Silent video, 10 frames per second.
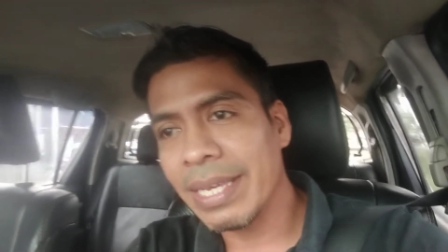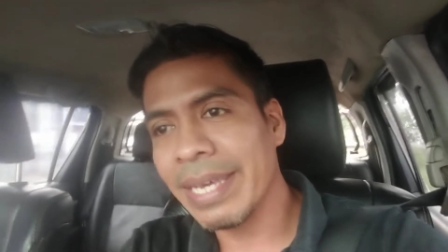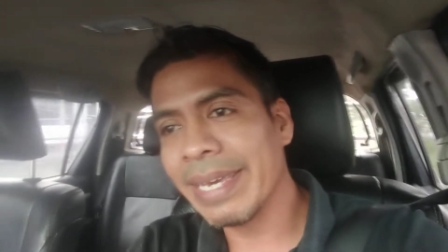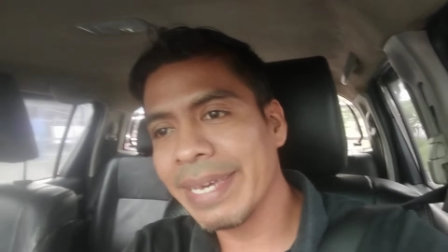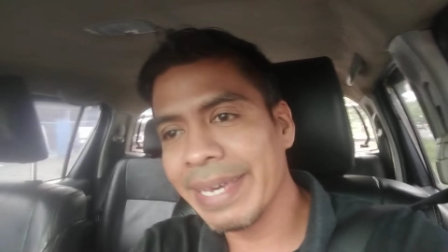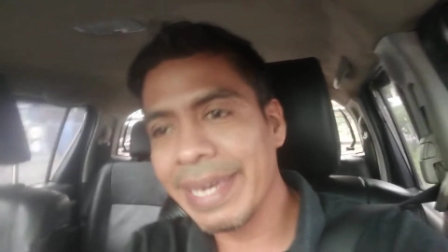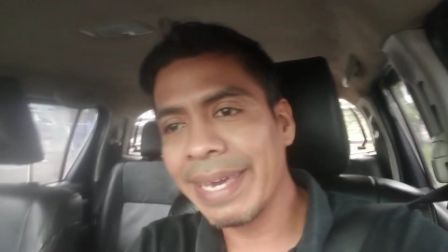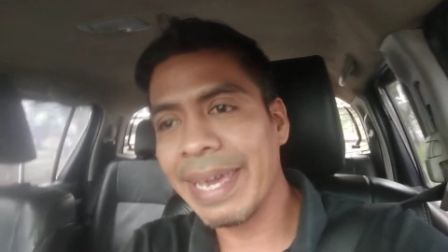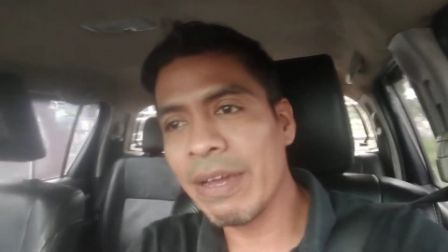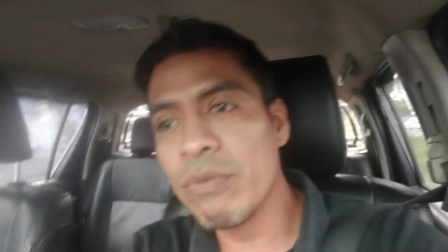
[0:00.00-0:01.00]

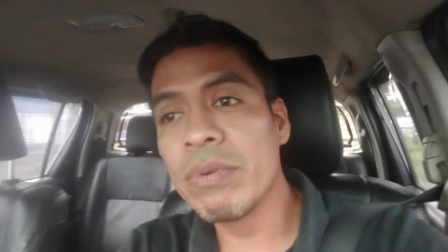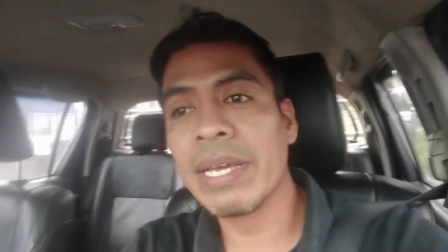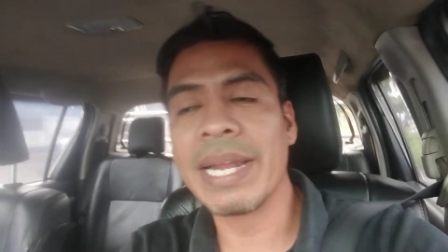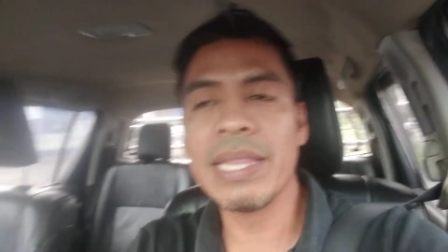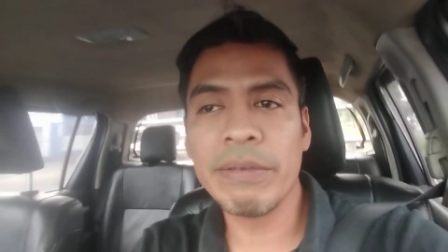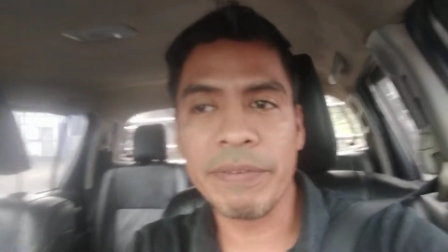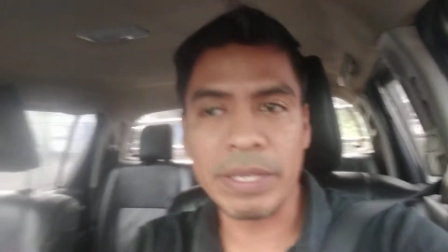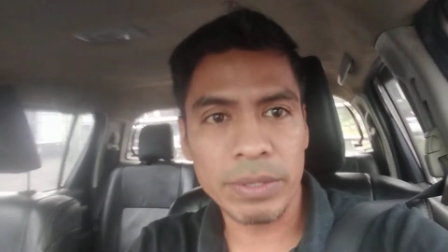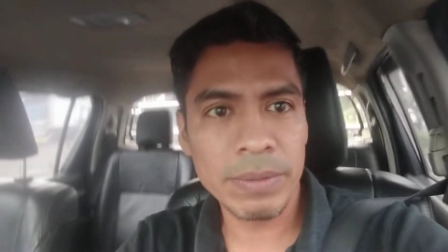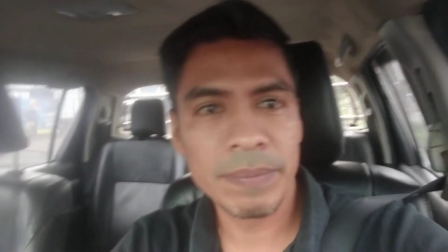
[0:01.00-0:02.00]
eh, es un gran
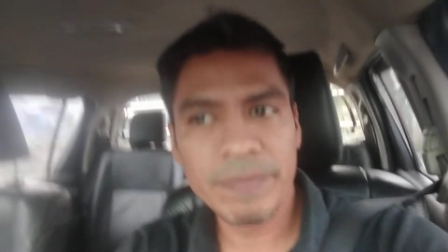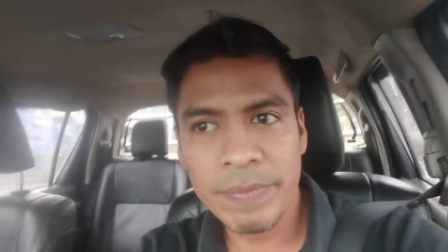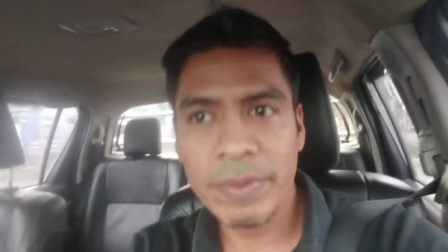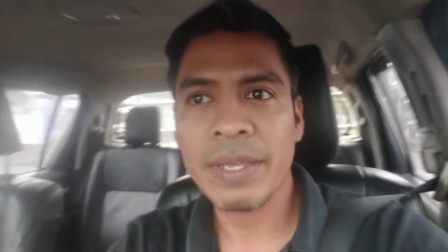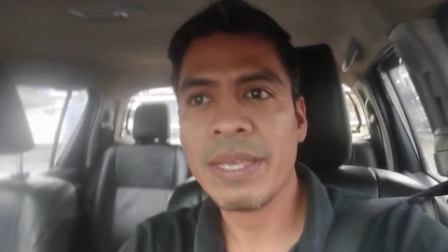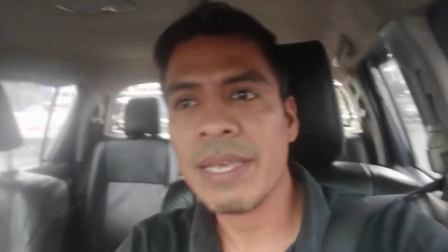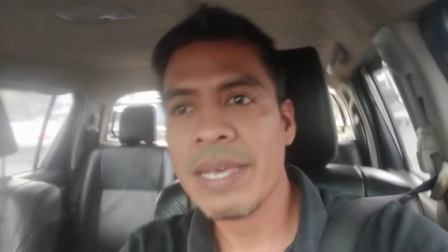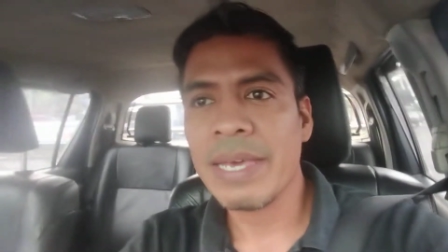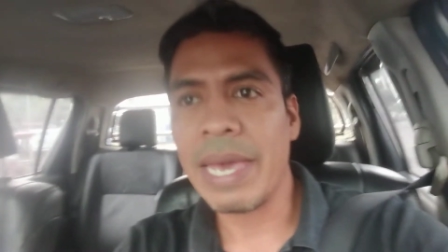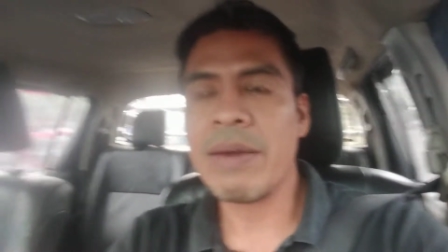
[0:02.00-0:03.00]
defecto.
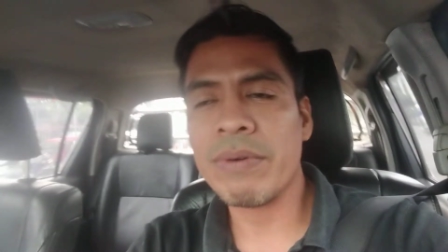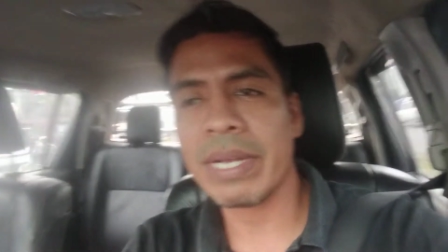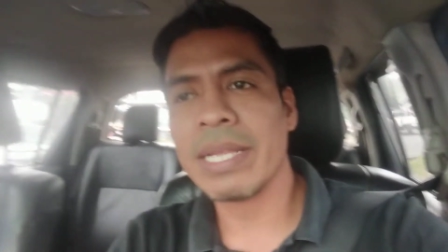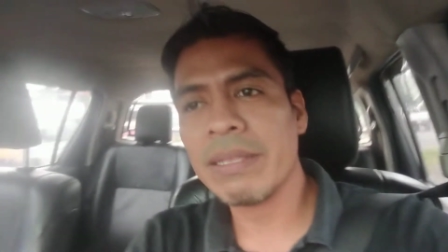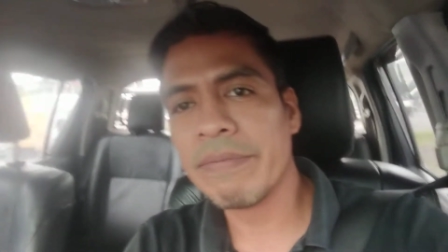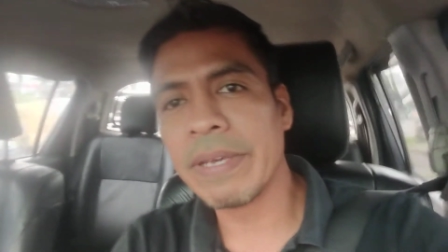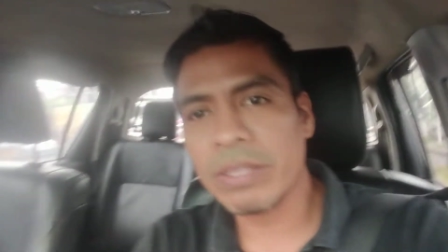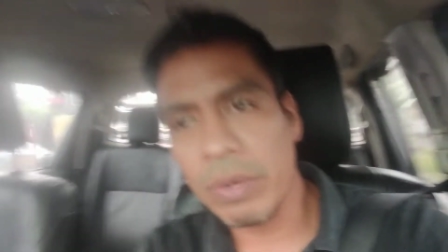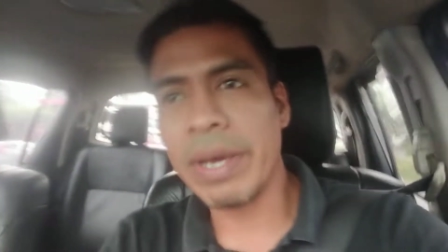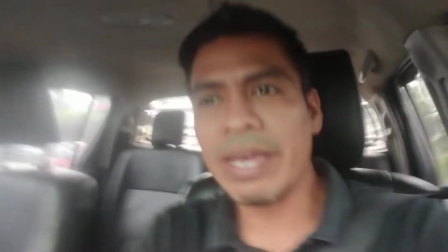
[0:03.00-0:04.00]
Es un gran defecto.